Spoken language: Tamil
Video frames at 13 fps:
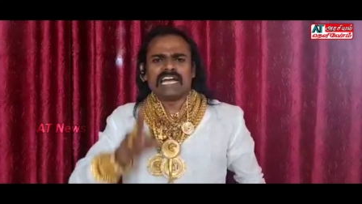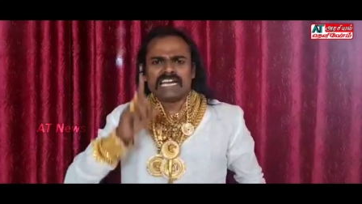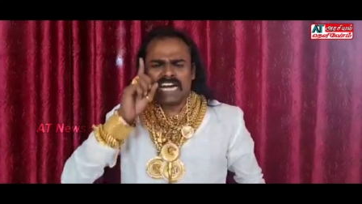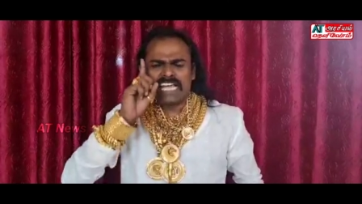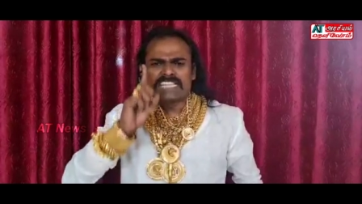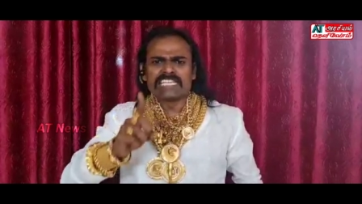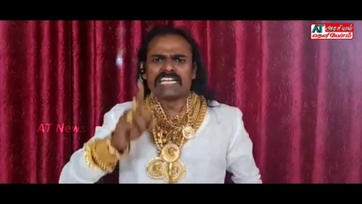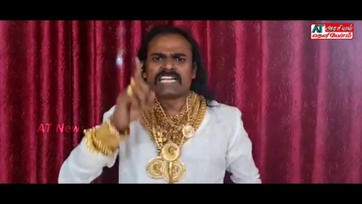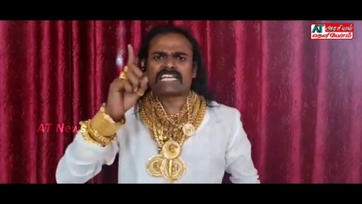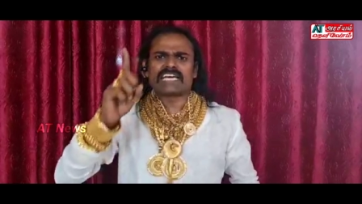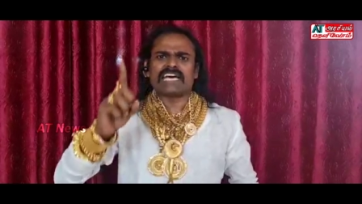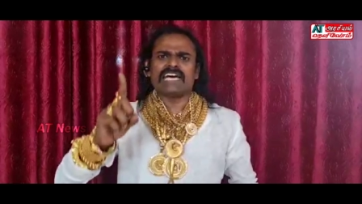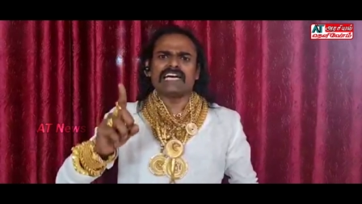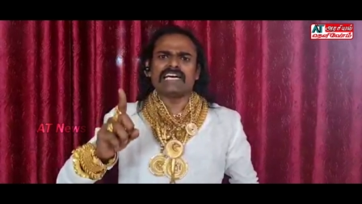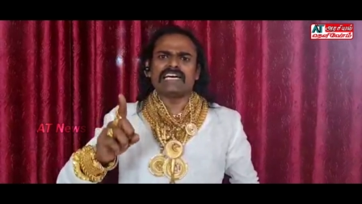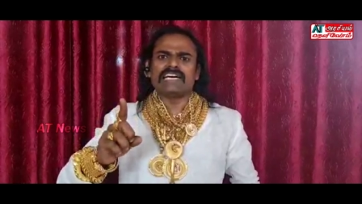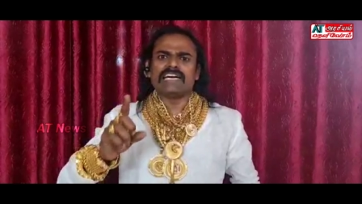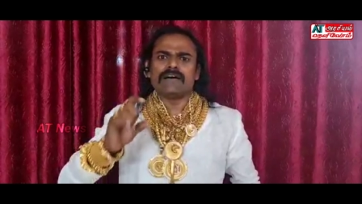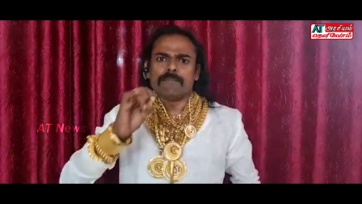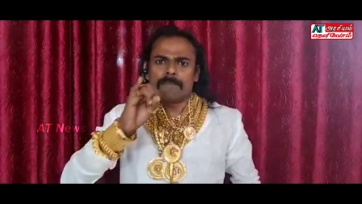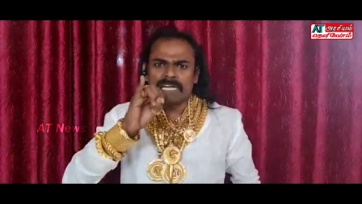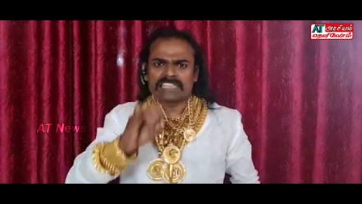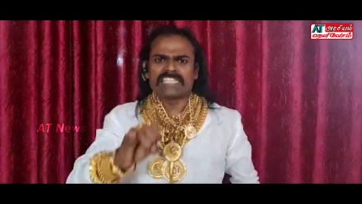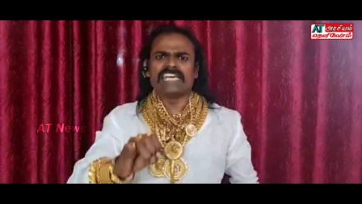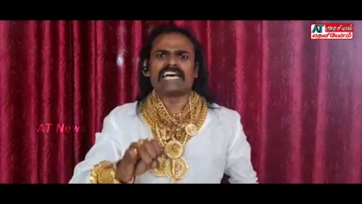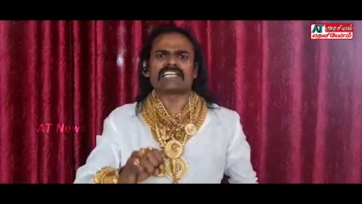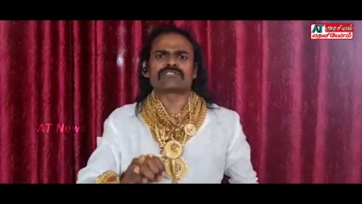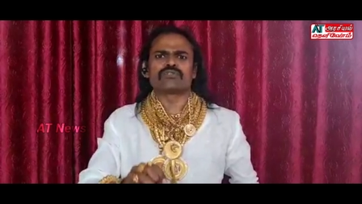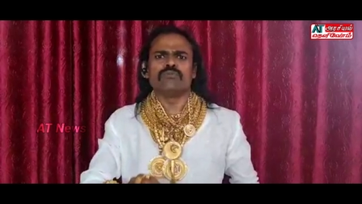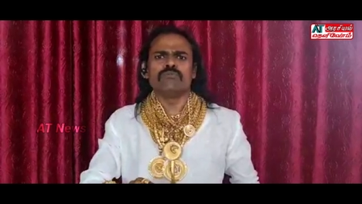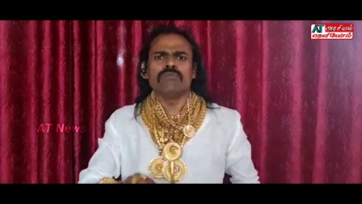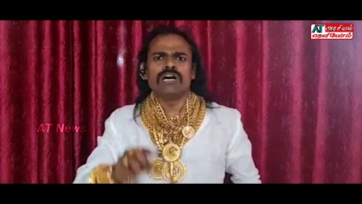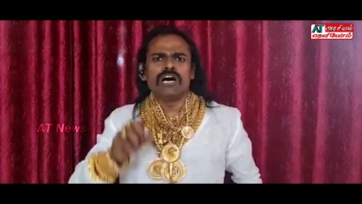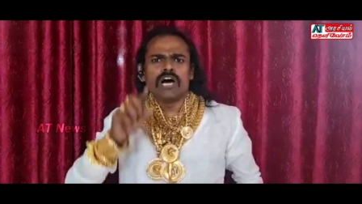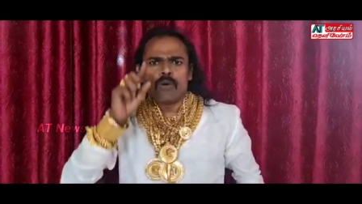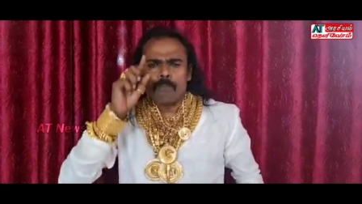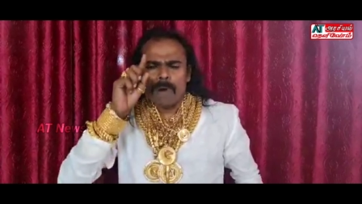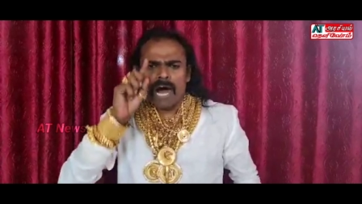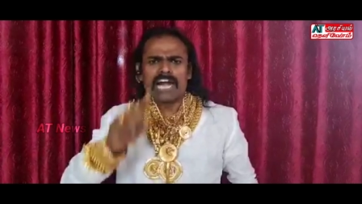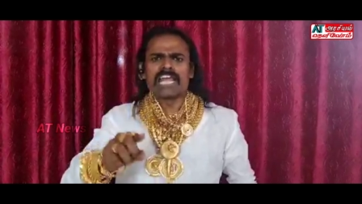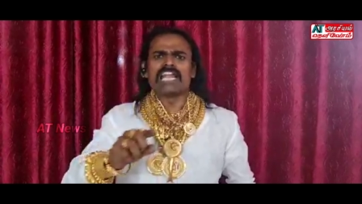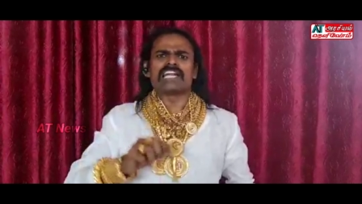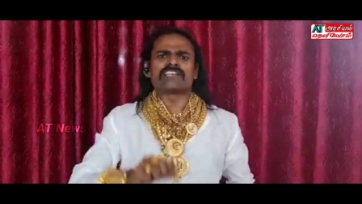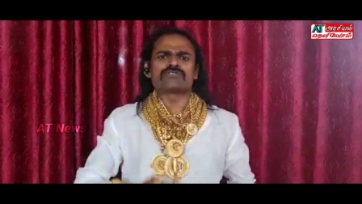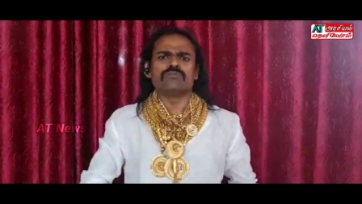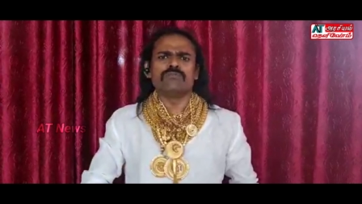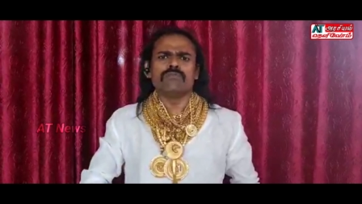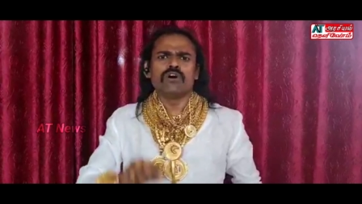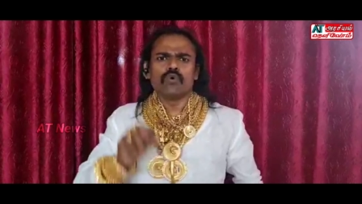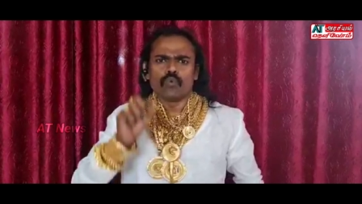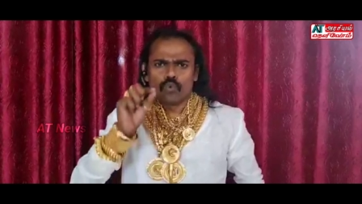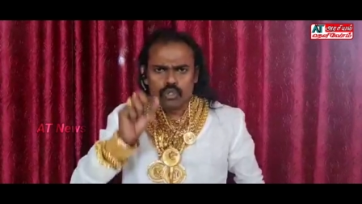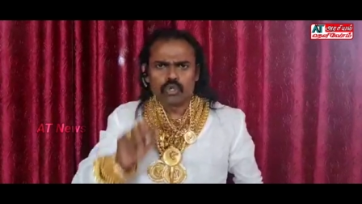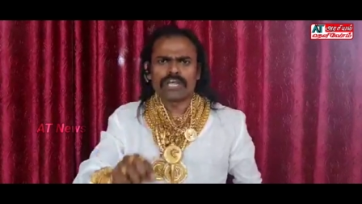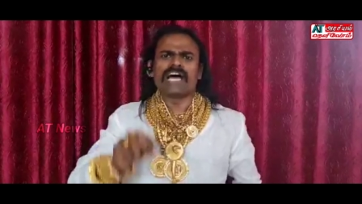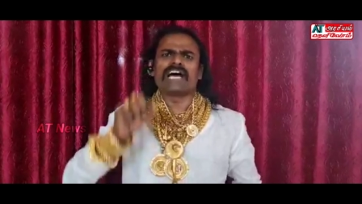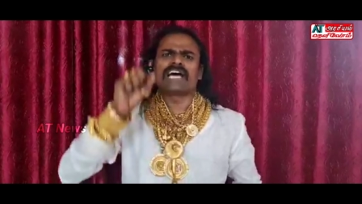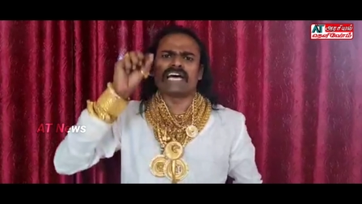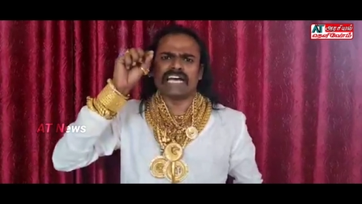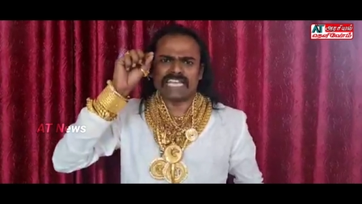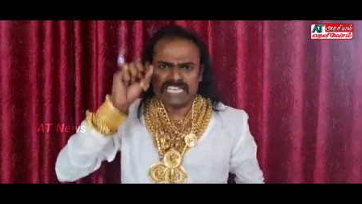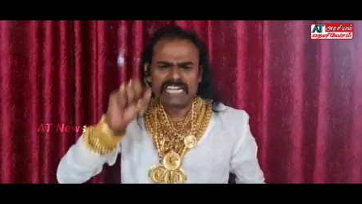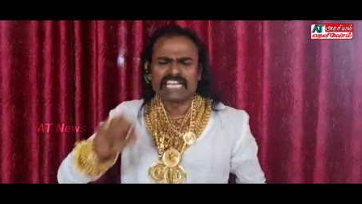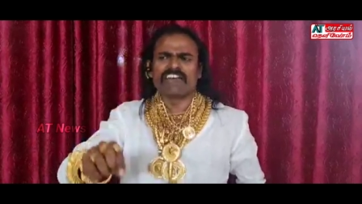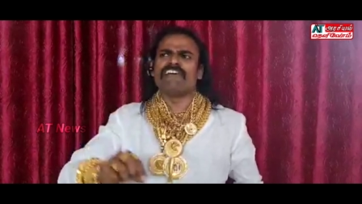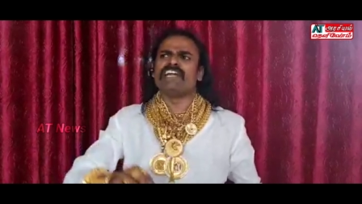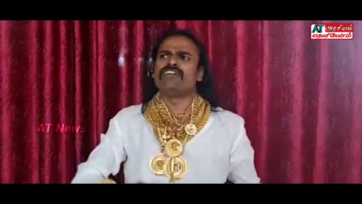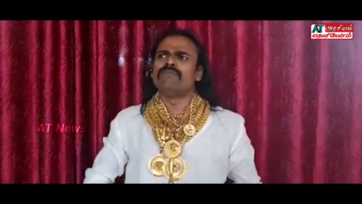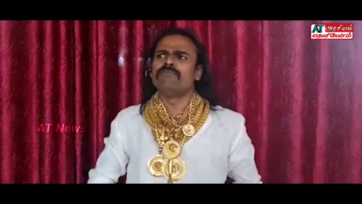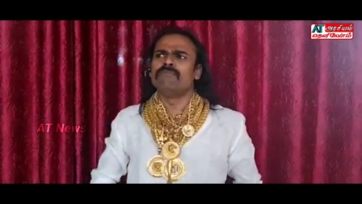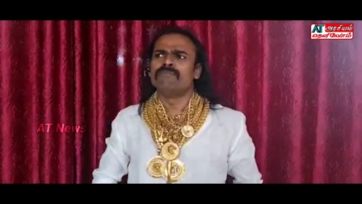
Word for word: நிலைத்து நிற்க மத்திய அரசும் மாநில அரசும் உறுதுணையாக இருக்க வேண்டும்